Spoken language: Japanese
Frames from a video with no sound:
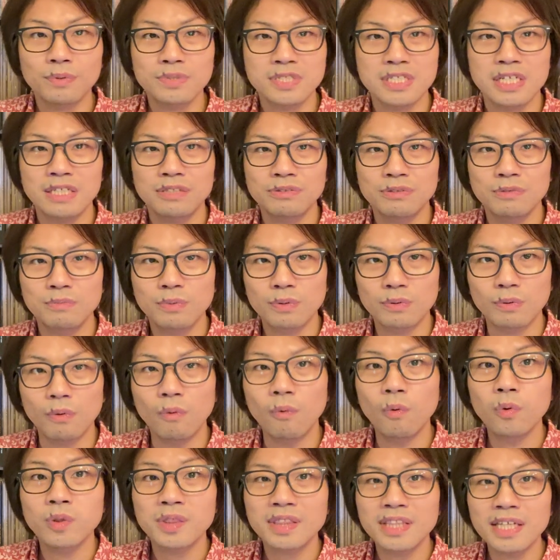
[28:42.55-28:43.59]
のジャンルを僕
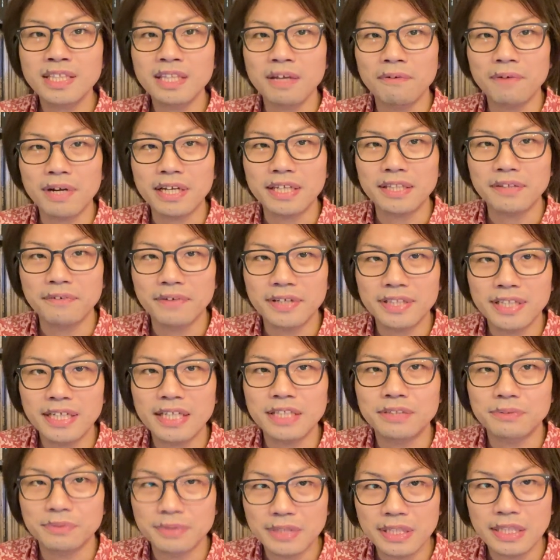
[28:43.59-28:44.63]
追ってたわけではな
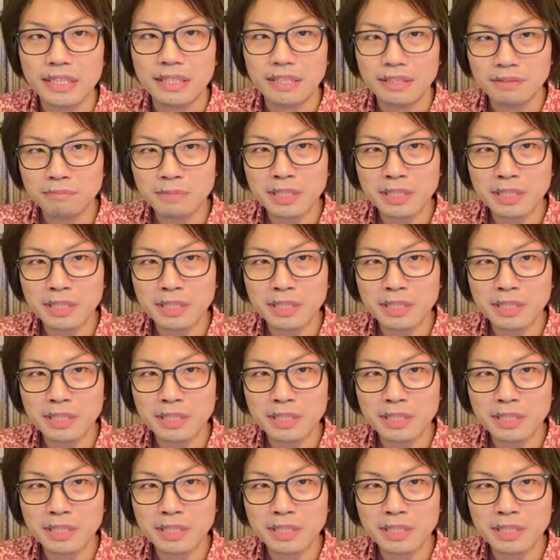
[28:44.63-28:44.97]
いので、